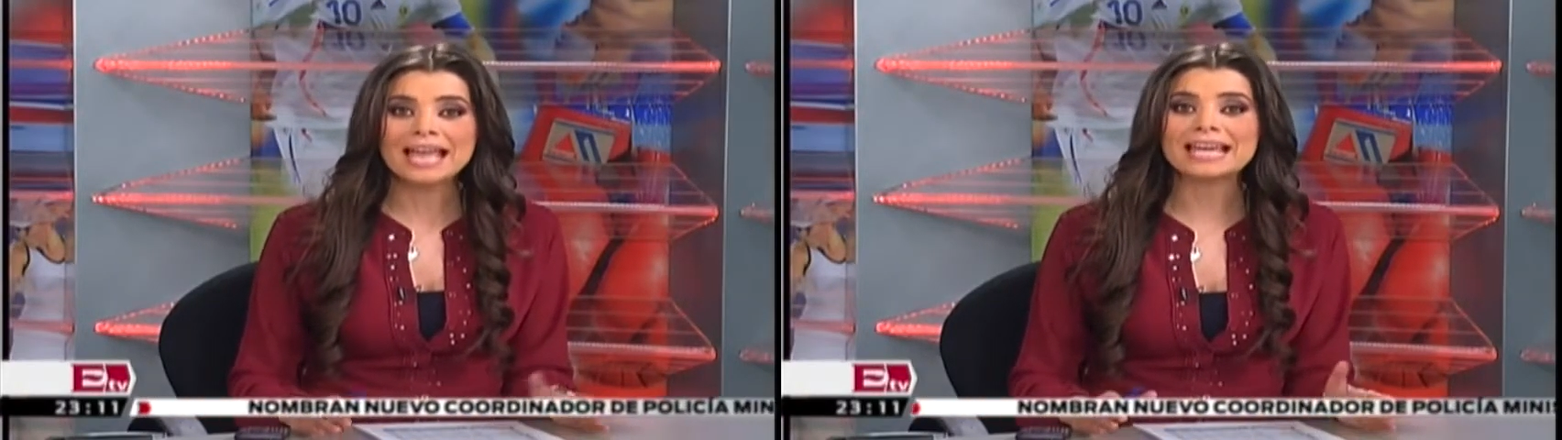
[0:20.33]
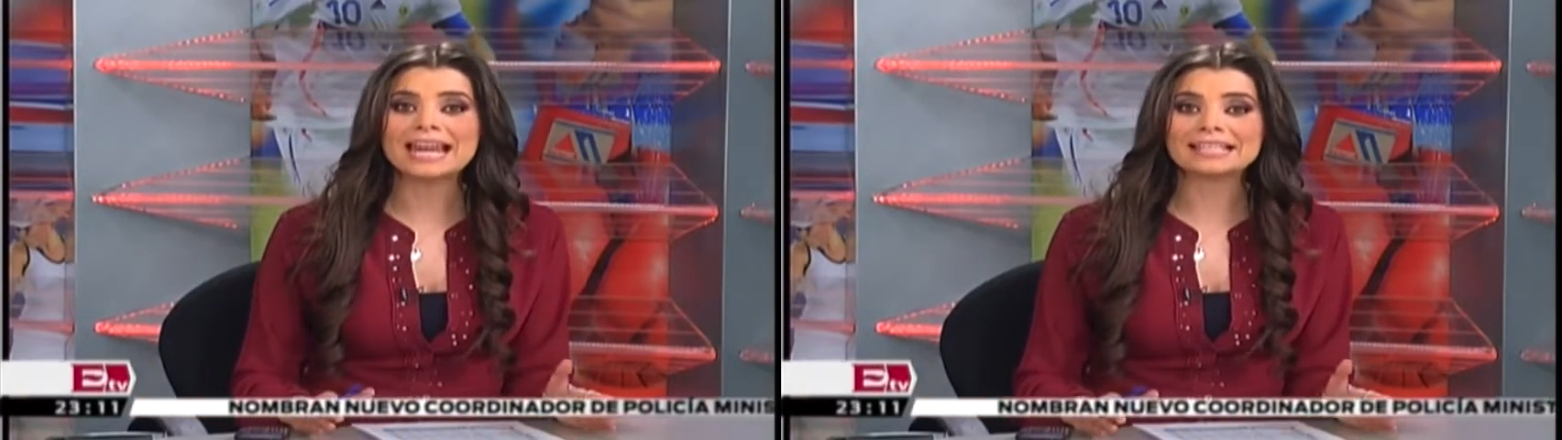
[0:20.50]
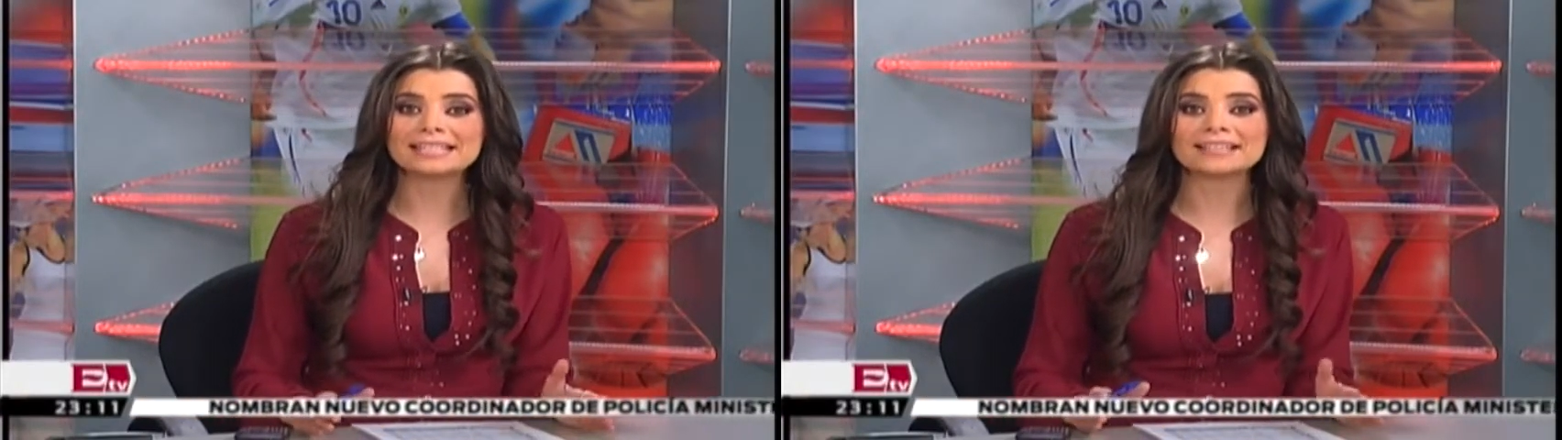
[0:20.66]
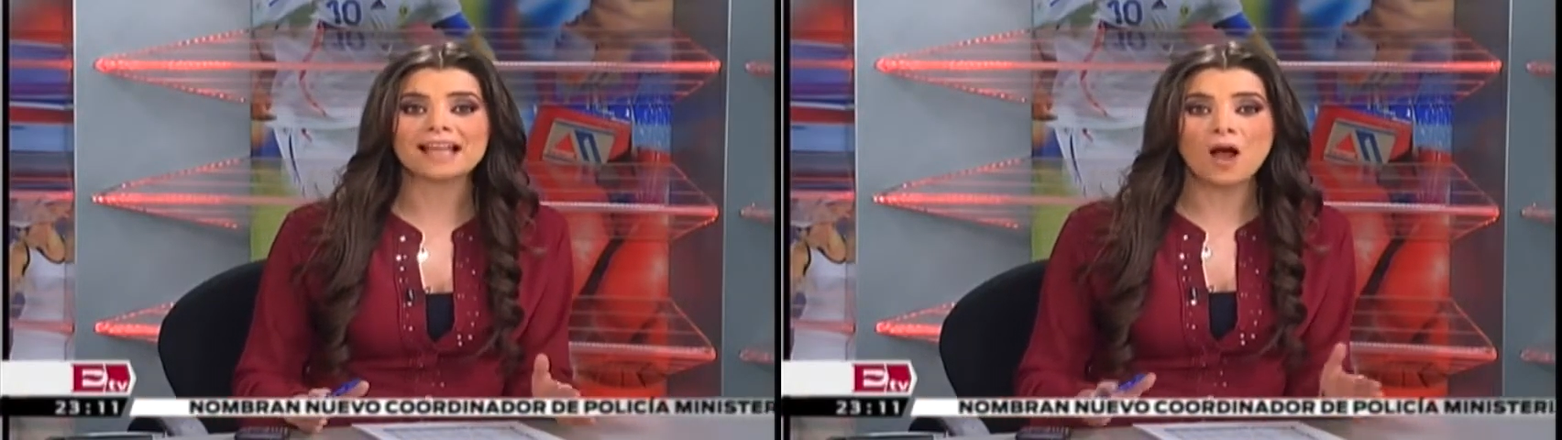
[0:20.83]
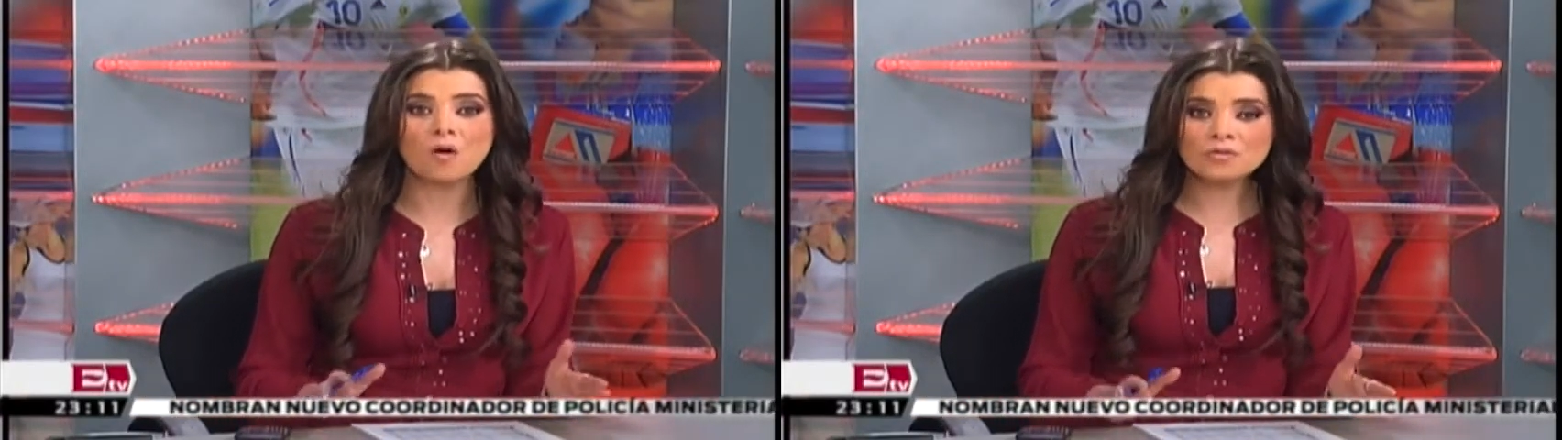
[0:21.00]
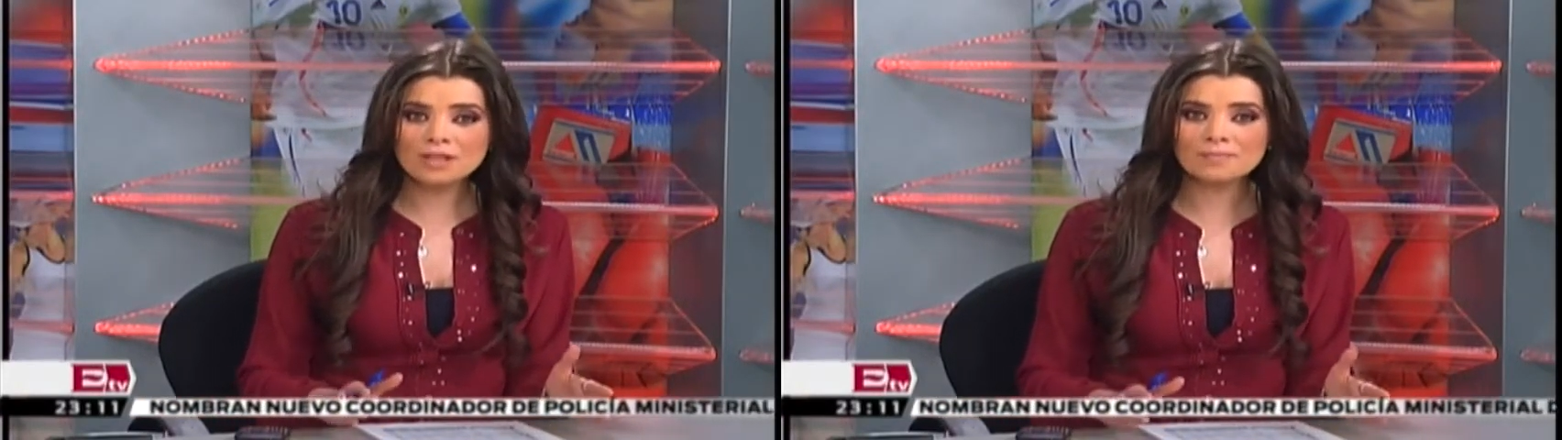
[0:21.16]
gracias
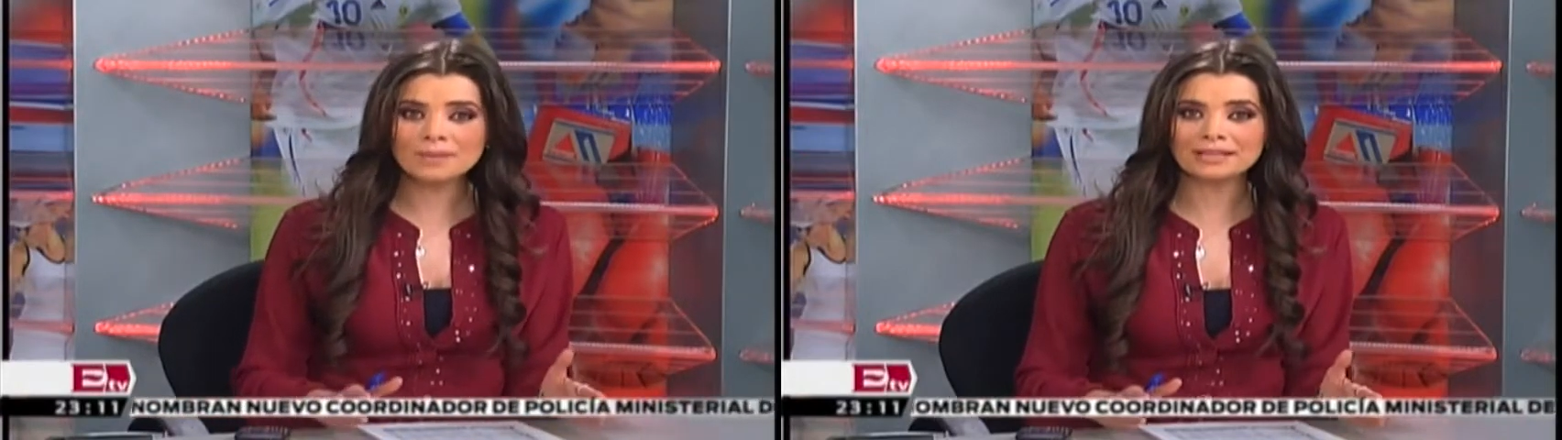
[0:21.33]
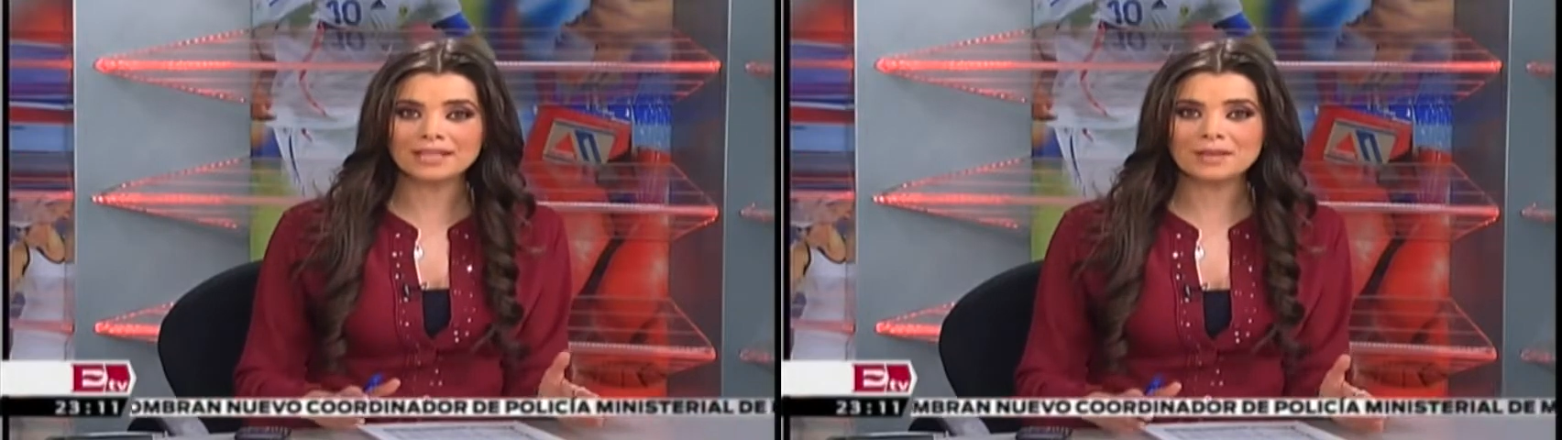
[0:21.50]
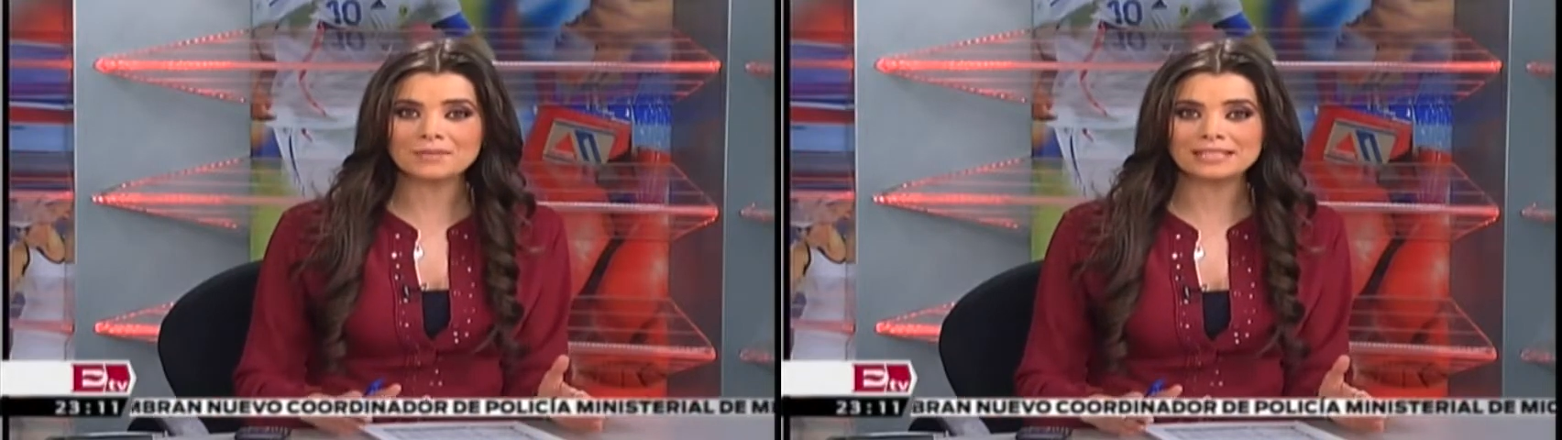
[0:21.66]
a un empate de